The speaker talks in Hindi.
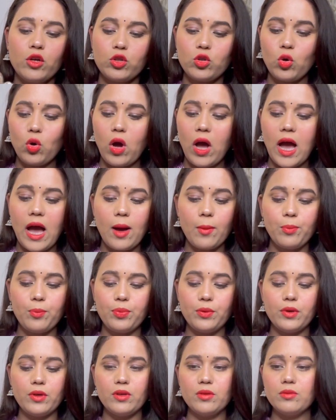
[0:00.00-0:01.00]
तो
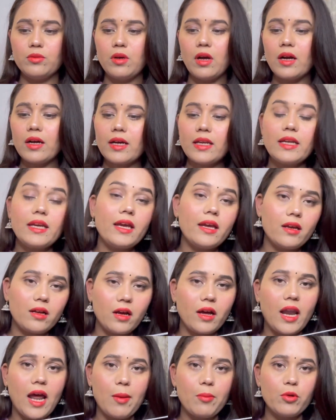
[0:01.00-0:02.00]
आप अगर ये
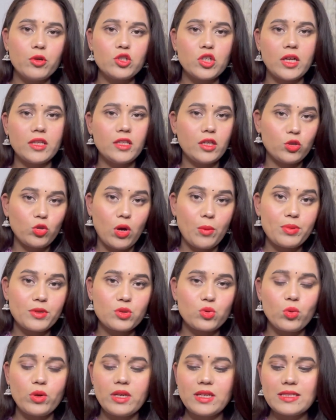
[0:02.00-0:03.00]
खराब हो जाती है तो आप
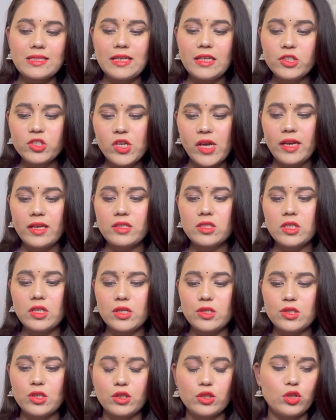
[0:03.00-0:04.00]
इसको इजिली चेंज
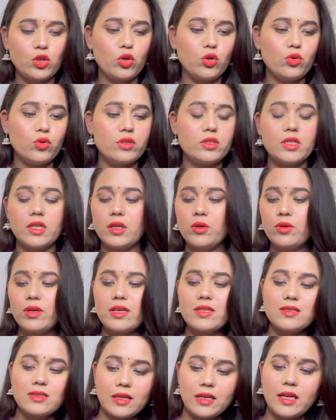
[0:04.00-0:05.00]
कर सकते हो खुद से क्योंकि
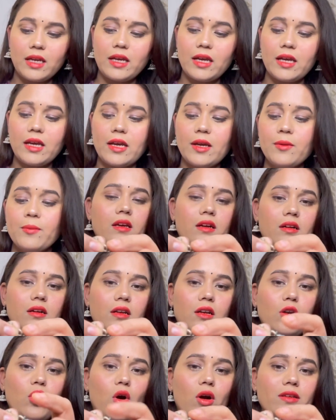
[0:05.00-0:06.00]
इस तरीके के
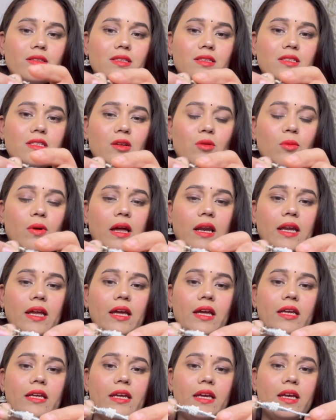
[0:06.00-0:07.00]
लॉक सिस्टम वाले
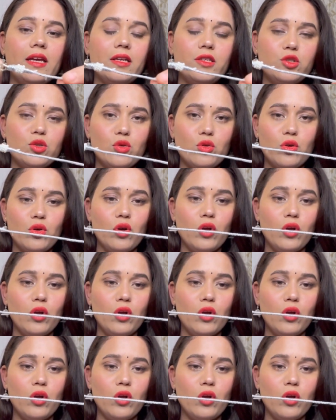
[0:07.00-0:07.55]
ये जो